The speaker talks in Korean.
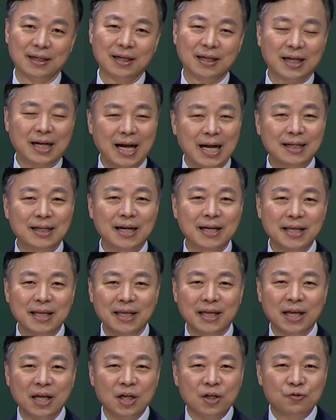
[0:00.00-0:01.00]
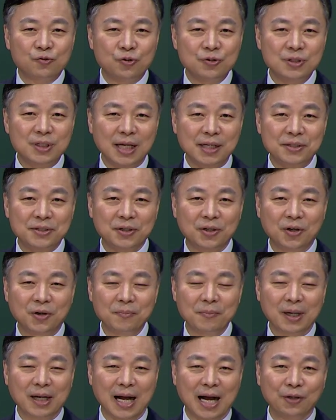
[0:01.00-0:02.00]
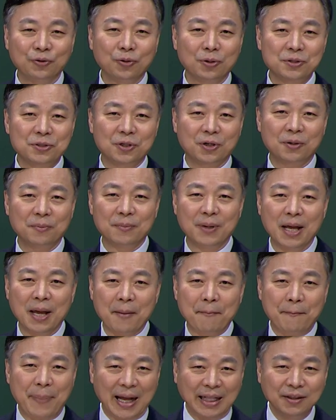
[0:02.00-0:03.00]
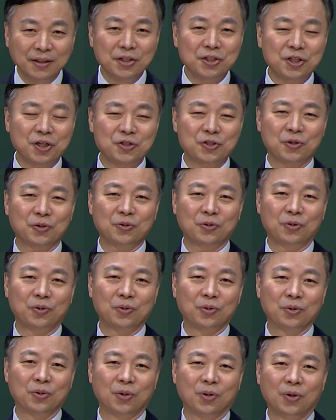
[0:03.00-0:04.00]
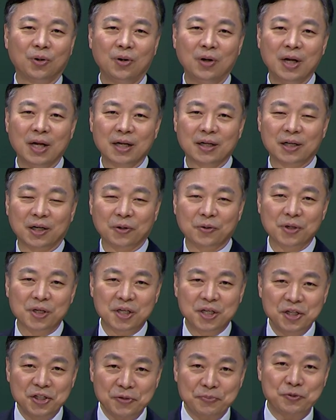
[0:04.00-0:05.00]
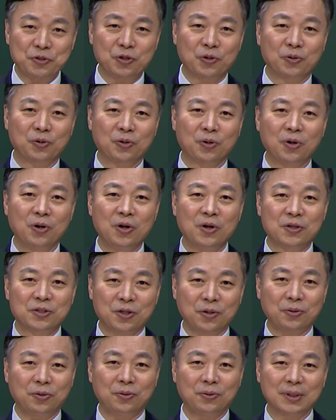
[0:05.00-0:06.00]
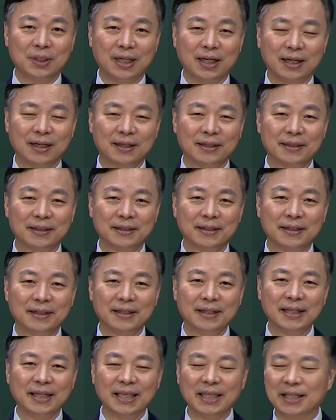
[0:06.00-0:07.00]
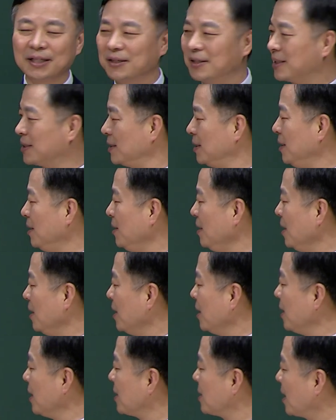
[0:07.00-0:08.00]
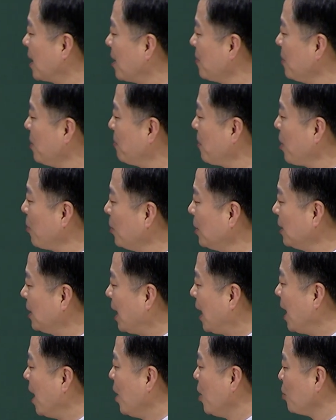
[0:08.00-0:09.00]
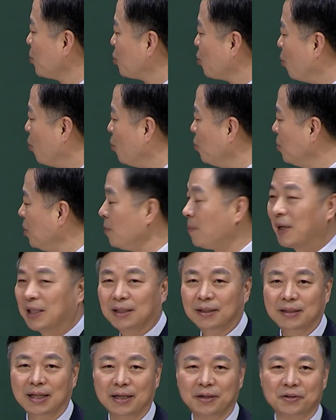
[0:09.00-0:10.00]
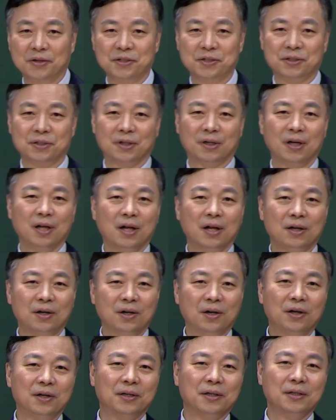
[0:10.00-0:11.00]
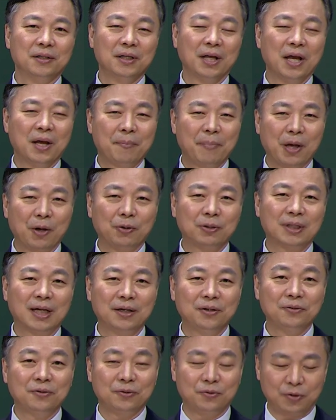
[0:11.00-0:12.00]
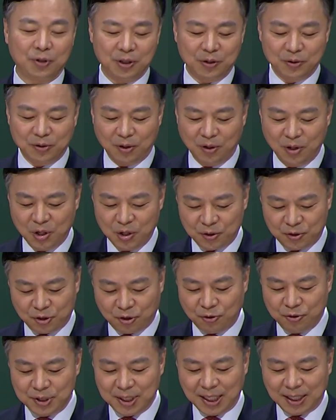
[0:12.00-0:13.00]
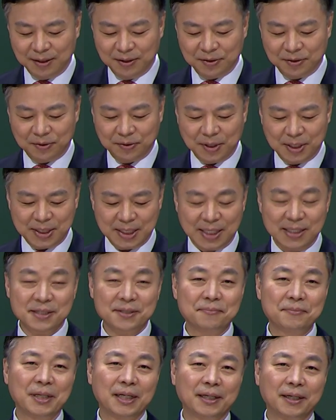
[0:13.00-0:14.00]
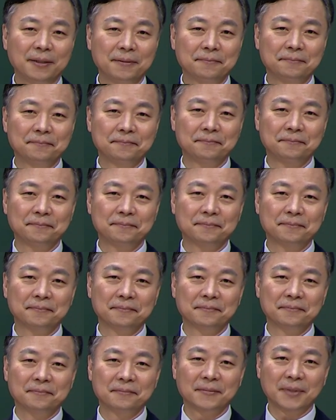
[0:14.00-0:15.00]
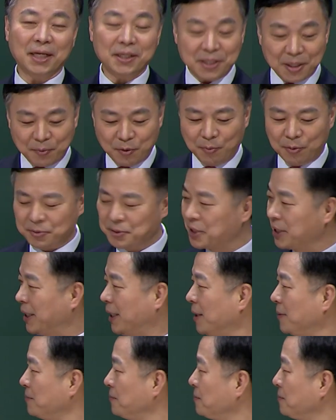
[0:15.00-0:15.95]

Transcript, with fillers: 가난이 군사처럼 강도처럼 반드시 쳐들어오고 그리고 기습적으로 쳐들어온다. 이것을 이 사람이 배웠다. 교훈을 받았다는 것이죠. 러는 배웠다는 뜻도 있고 교훈이라는 뜻도 있지 않습니까? 다시 한번 봅시다.